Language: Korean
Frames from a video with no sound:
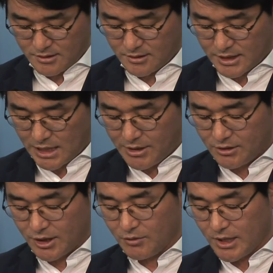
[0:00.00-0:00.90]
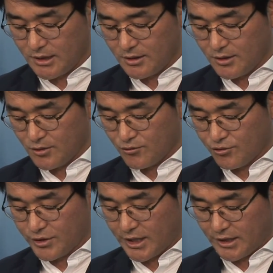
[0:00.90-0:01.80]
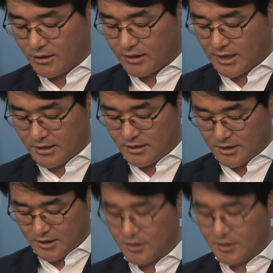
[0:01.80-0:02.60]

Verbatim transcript: 사회 정의와 국회의 역할